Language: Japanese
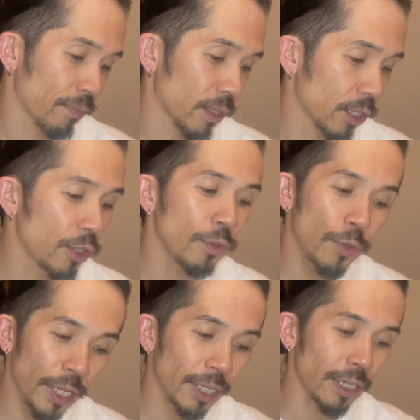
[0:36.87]
旧
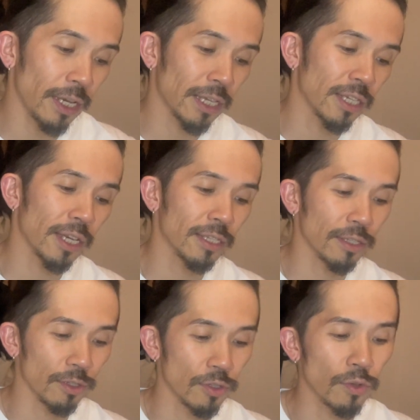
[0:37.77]
暦8月
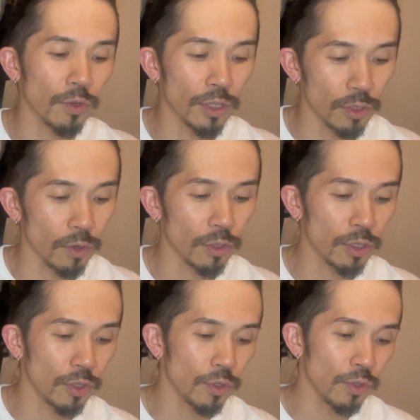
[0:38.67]
15日の
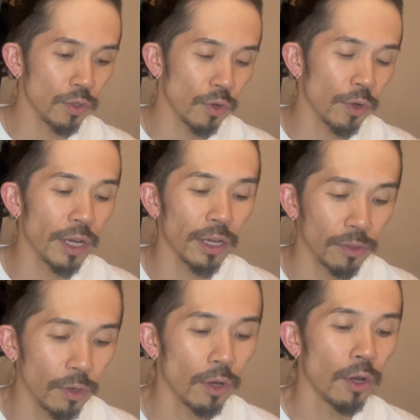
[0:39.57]
十五夜
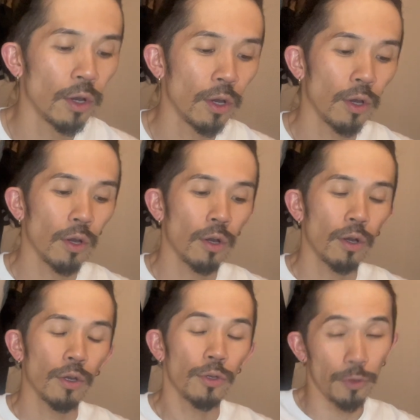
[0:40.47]
の
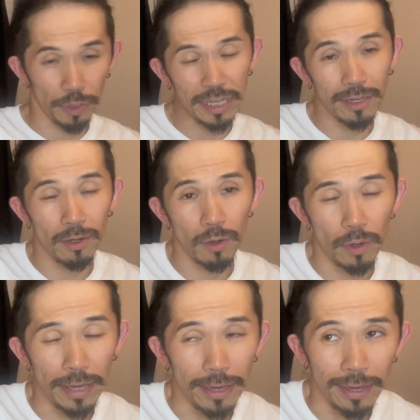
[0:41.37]
夜に、
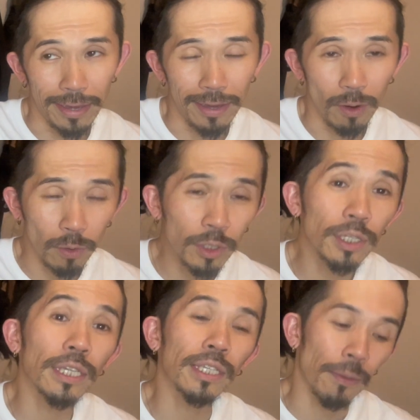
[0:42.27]
えーお
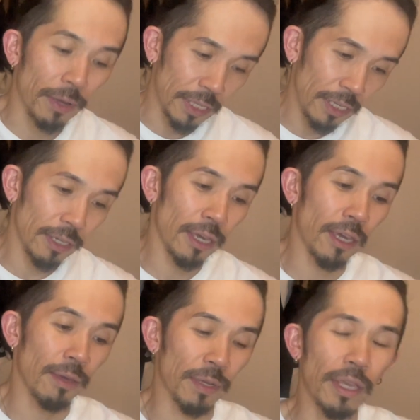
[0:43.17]
月様に、
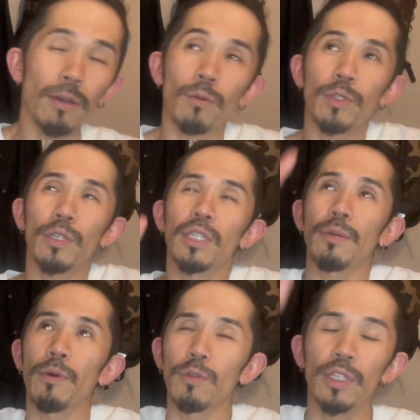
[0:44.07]
えーね、お月
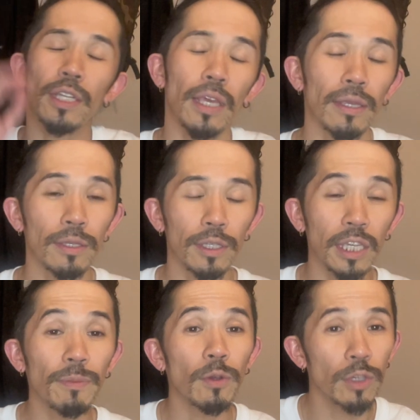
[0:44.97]
様を下で月
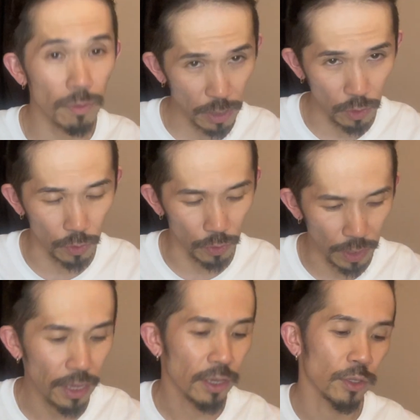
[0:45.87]
見をしましょうっていうね、
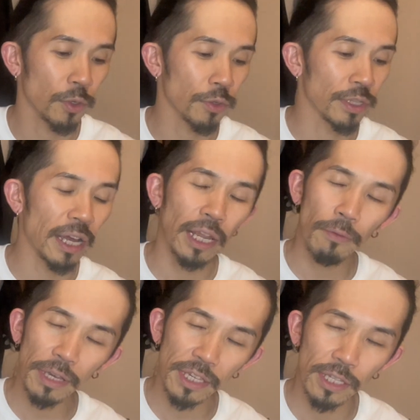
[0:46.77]
そういう習
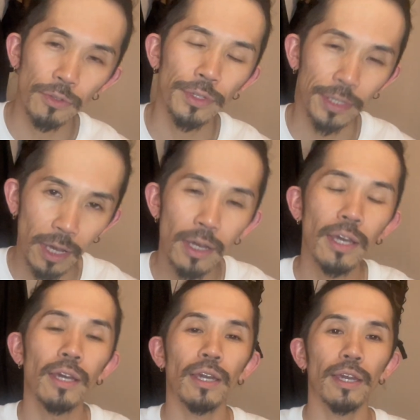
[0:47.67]
わしっていうんですか、
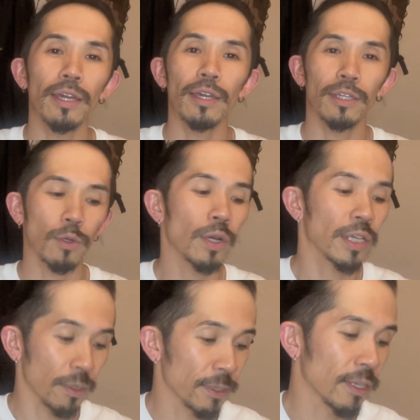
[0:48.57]
えー、そこから来
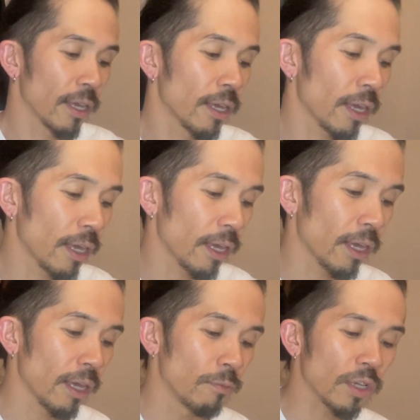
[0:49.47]
てます。
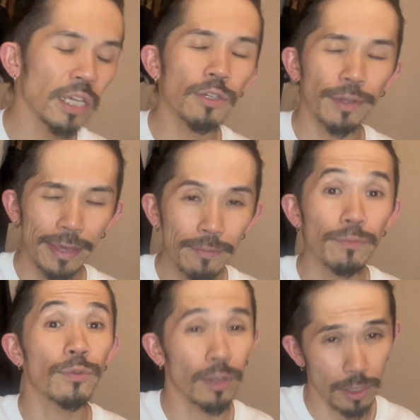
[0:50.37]
えー、昔はね、
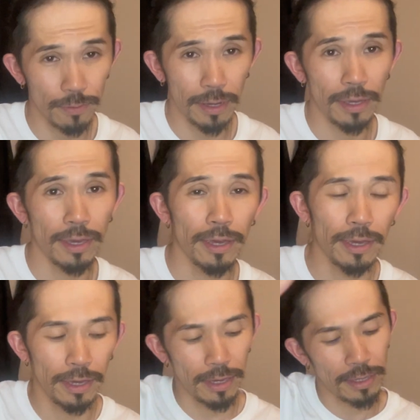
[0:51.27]
昔は、
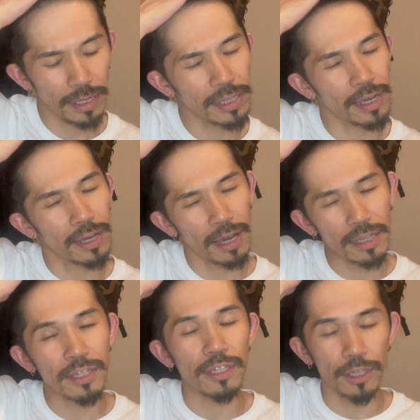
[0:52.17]
えー、7、8、
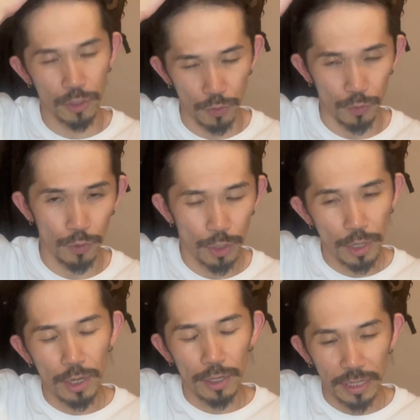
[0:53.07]
9、
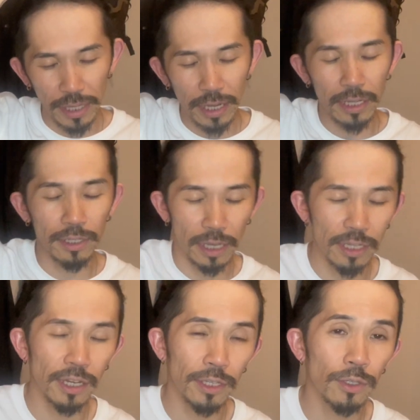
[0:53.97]
7月、
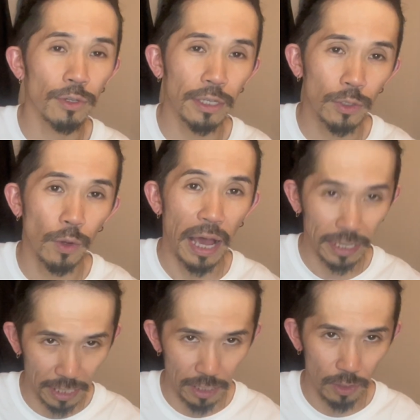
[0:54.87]
8月、9月を
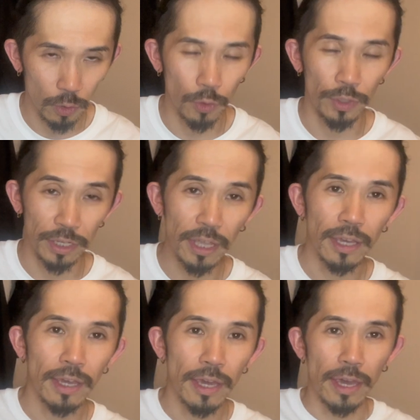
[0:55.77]
秋というふうにね、
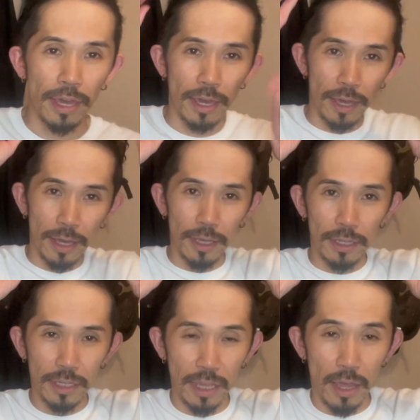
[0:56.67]
えー、
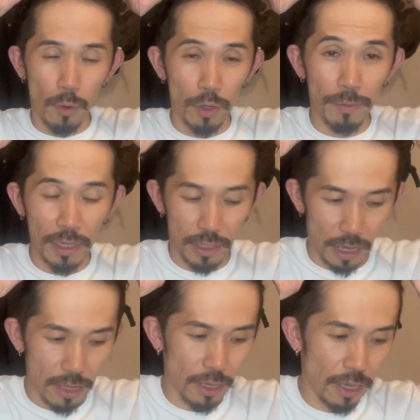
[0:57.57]
しておりました。
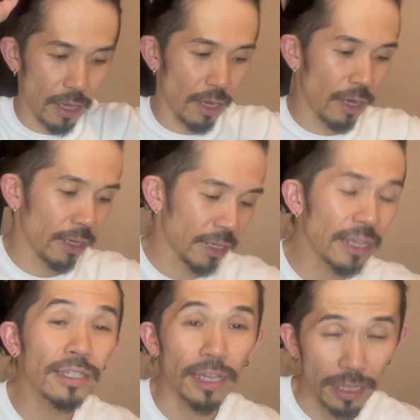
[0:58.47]
えー、
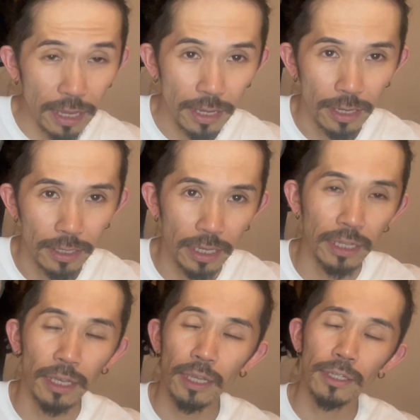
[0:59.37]
現在ね、さ
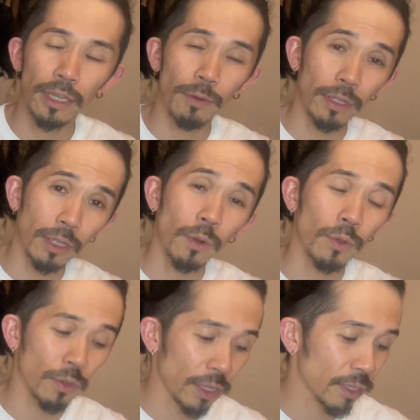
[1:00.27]
て現在はってこ
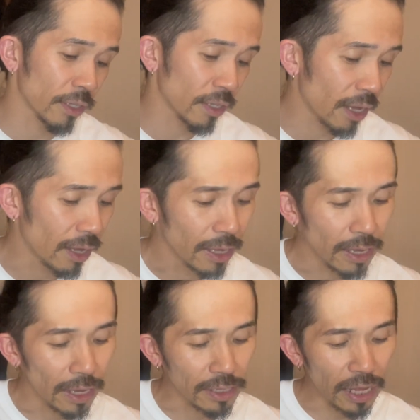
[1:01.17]
なんですが、
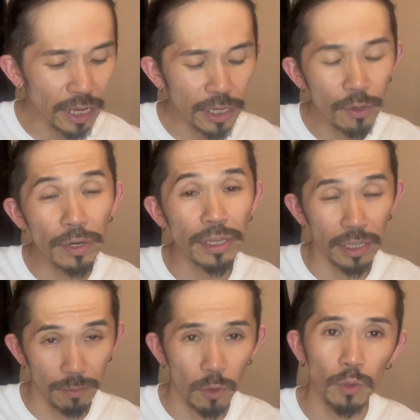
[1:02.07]
太陽暦
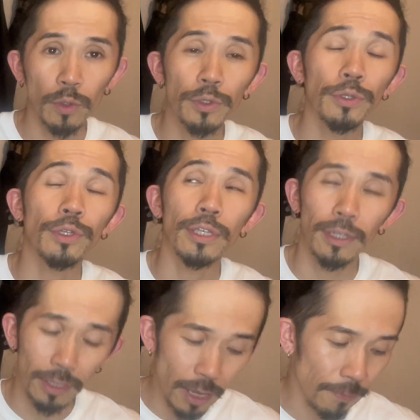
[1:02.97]
に基づい
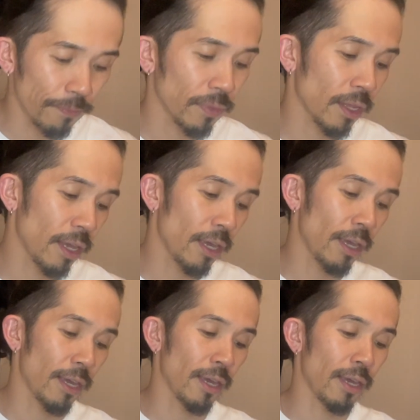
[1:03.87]
て、
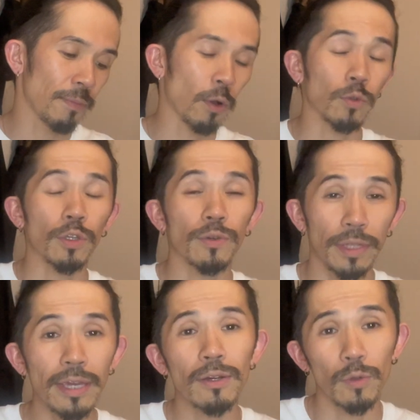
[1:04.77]
えーまあ、今年は
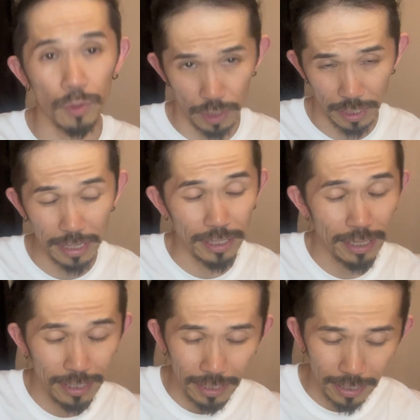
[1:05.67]
ね、今年に関し
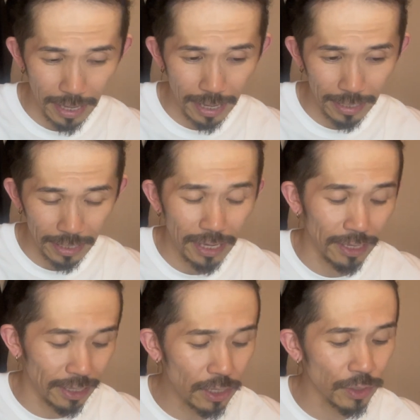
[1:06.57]
てえー、
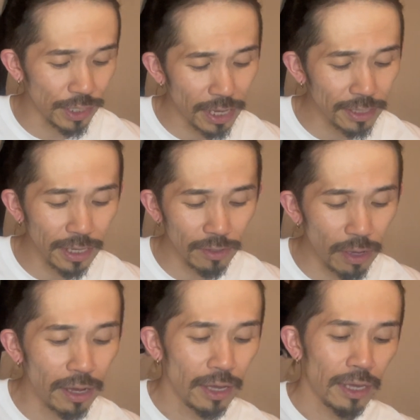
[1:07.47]
2023年
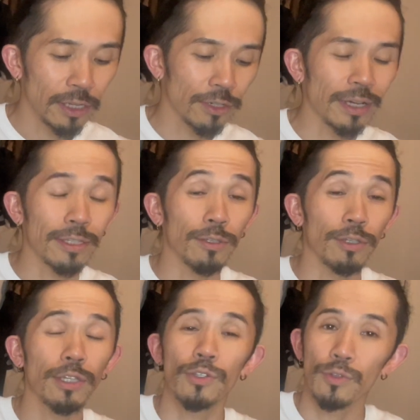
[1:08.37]
は9月
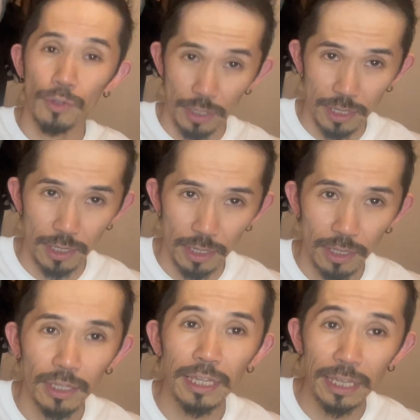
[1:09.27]
29日、
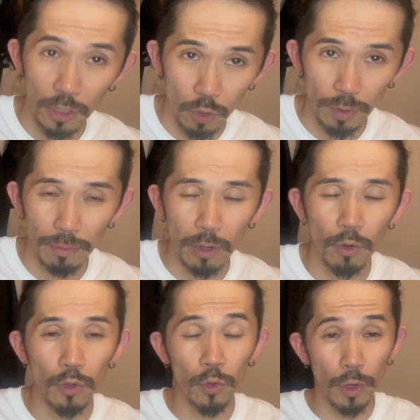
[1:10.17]
金曜日、まあ、こ
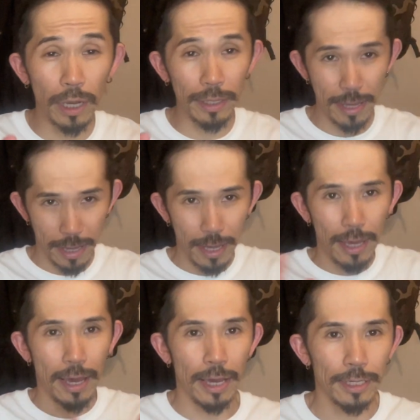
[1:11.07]
の動画がね
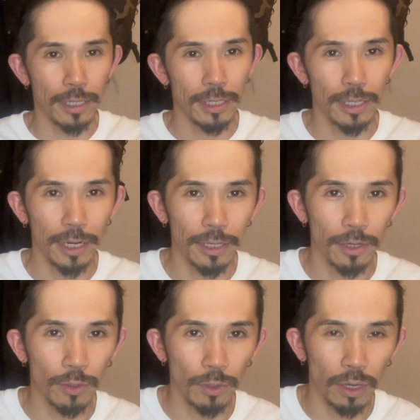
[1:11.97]
配信されてる
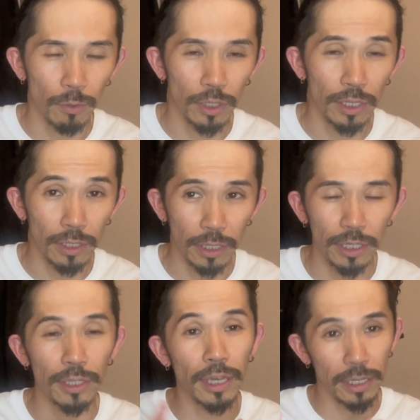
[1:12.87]
時はもう日
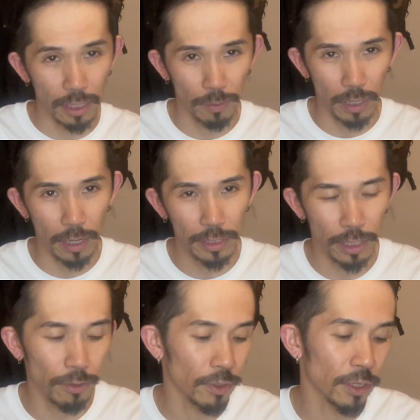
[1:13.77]
付が多分変わって
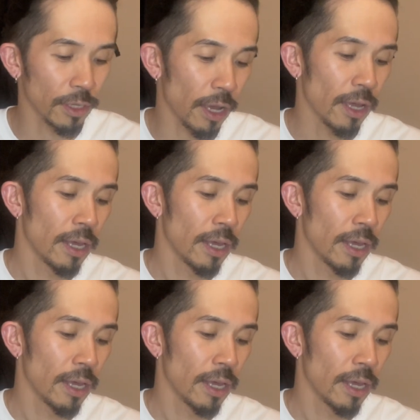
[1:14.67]
るんですが、